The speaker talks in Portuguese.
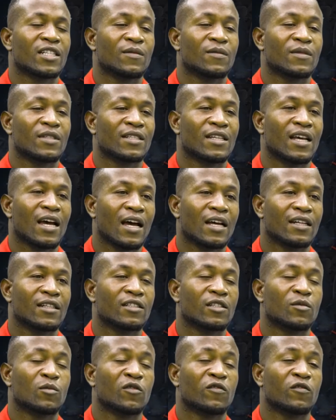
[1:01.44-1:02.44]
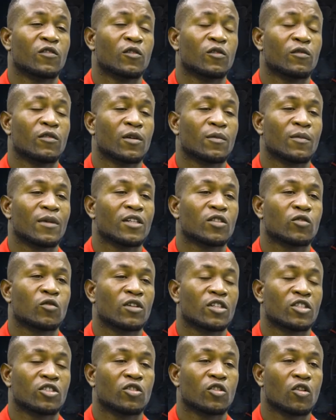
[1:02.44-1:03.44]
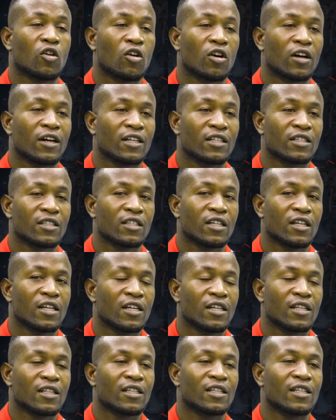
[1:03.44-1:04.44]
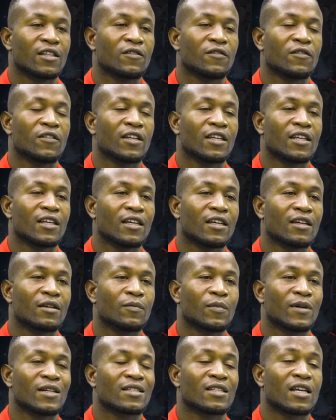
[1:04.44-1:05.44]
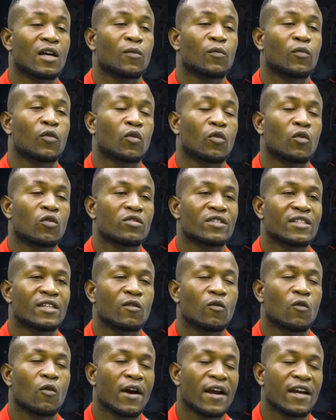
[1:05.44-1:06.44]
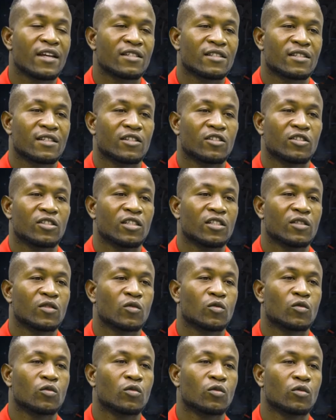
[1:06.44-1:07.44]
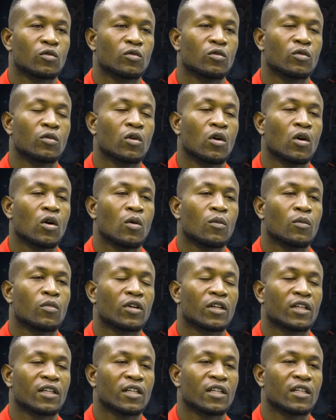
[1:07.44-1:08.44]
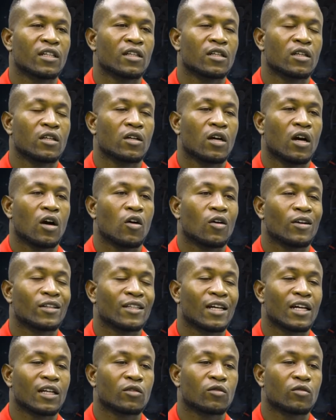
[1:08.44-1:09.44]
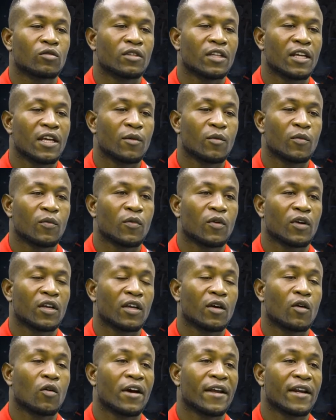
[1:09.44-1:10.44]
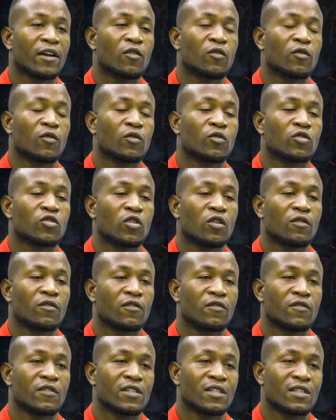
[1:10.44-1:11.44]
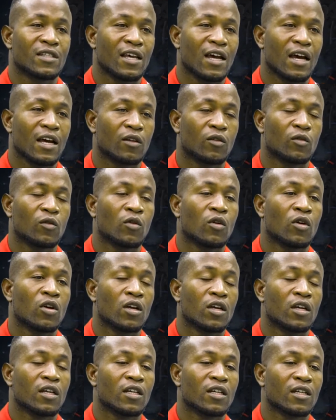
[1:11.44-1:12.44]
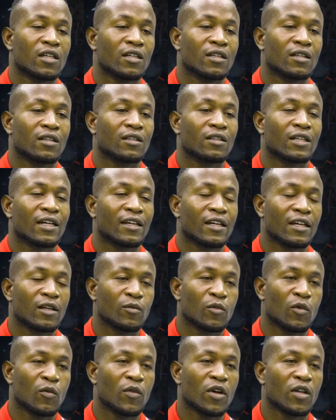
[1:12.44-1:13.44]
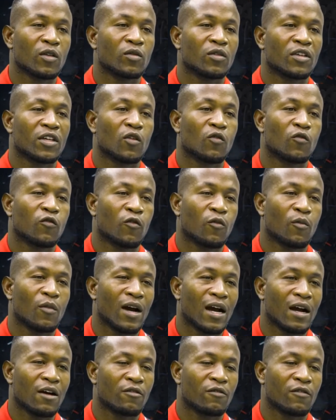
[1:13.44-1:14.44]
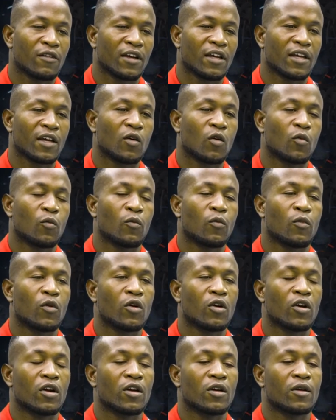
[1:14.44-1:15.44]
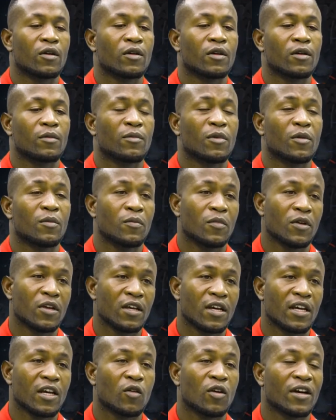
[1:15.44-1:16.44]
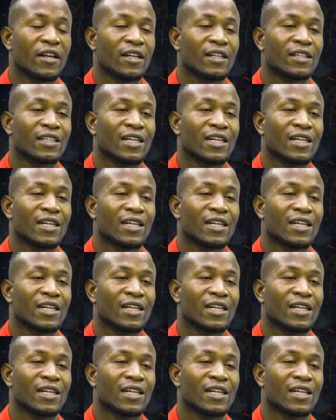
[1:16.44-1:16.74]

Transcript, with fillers: amizades e me envolver mais com as drogas, tive que passar por consequências disso tudo. Porque ao andar do tempo, porque eu era um jovem viciado e naquele momento que eu fumava, que eu, eu, eh, eu eh, bebia, eu ainda